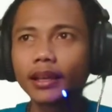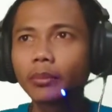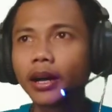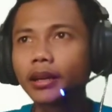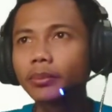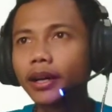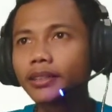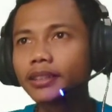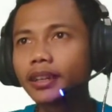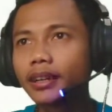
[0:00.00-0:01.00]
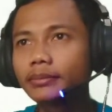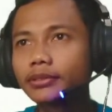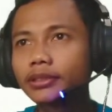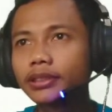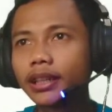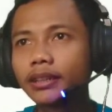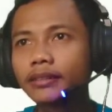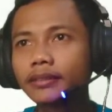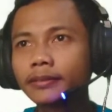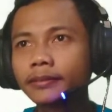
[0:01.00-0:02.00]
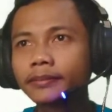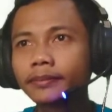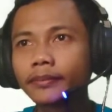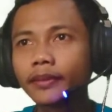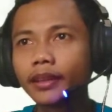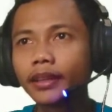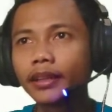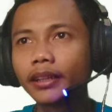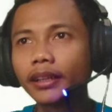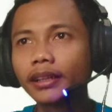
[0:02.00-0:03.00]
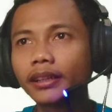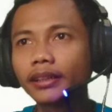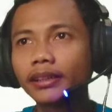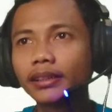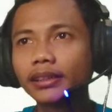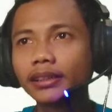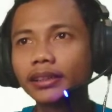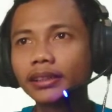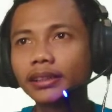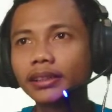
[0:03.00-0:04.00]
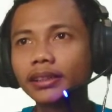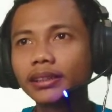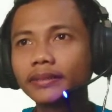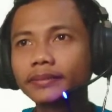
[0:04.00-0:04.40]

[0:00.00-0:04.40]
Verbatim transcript: tambahkan bahasa kemudian ini ya eh